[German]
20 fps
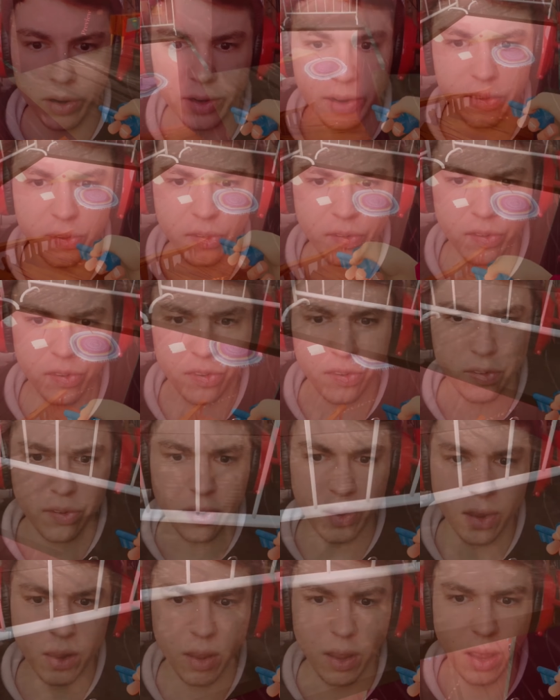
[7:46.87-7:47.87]
das ist
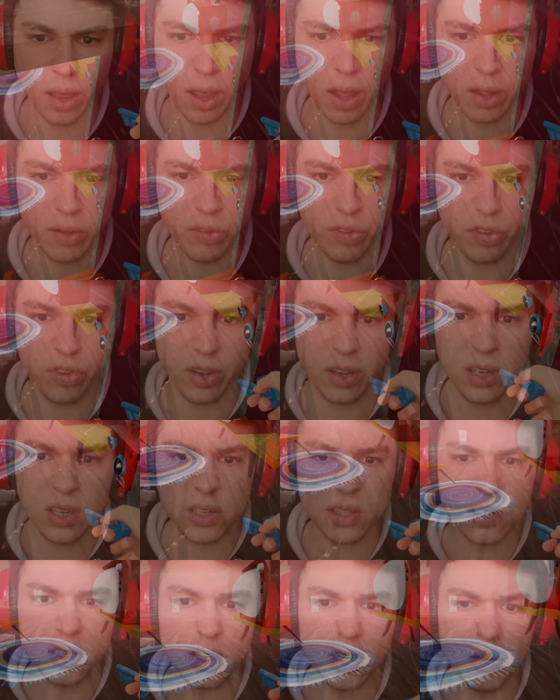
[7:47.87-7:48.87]
an
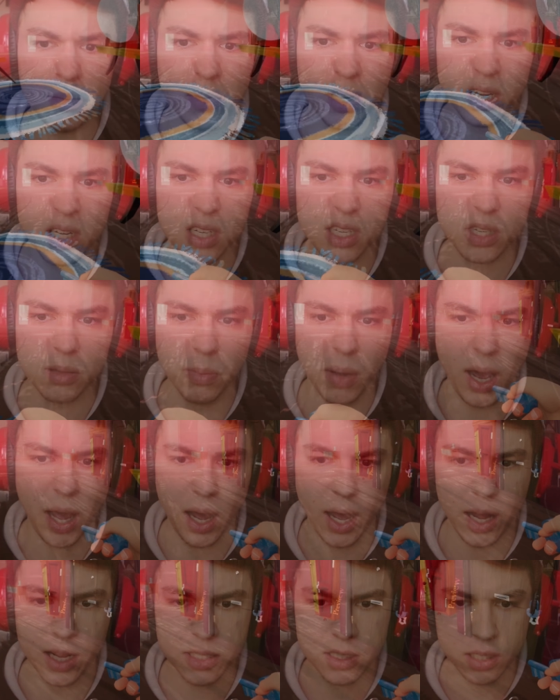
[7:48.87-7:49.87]
sich ziemlich
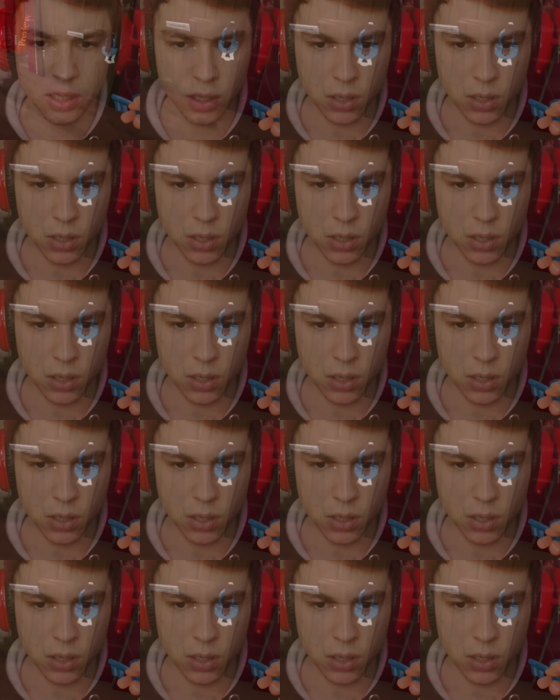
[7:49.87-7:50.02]
smart.